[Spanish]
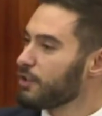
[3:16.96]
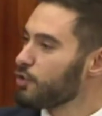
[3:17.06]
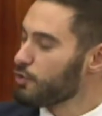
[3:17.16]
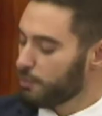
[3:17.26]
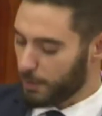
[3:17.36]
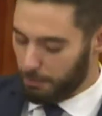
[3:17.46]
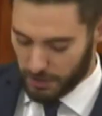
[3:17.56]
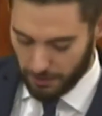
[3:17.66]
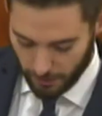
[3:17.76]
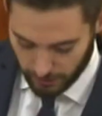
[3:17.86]
en sus
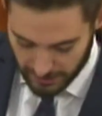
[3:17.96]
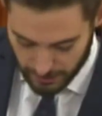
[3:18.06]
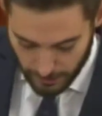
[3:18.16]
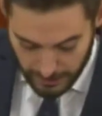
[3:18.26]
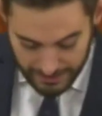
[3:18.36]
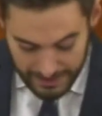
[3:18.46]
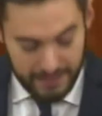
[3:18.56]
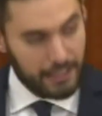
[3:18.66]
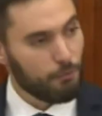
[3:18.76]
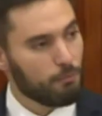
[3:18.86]
proposiciones.
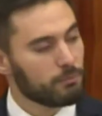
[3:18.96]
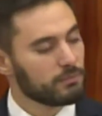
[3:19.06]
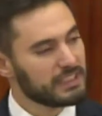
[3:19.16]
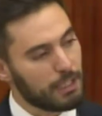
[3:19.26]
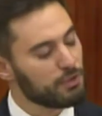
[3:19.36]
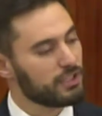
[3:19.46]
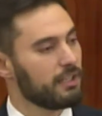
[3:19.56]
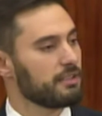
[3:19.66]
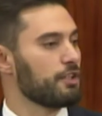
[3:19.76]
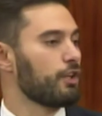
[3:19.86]
Y es que, ¿sabe
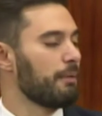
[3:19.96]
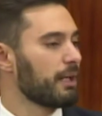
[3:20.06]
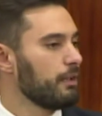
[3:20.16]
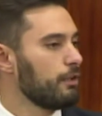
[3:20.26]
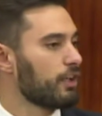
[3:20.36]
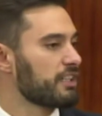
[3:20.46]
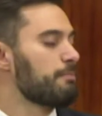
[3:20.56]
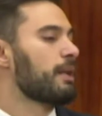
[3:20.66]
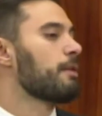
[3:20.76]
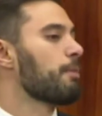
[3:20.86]
usted, señor Oliver, lo que
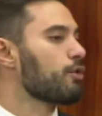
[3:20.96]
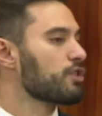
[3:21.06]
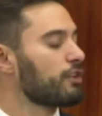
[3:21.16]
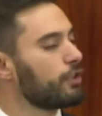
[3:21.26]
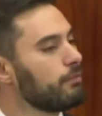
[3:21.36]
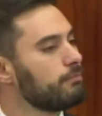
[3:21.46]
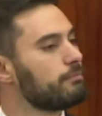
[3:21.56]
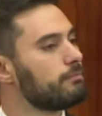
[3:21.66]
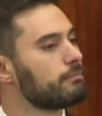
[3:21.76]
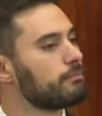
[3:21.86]
es el principio acusatorio?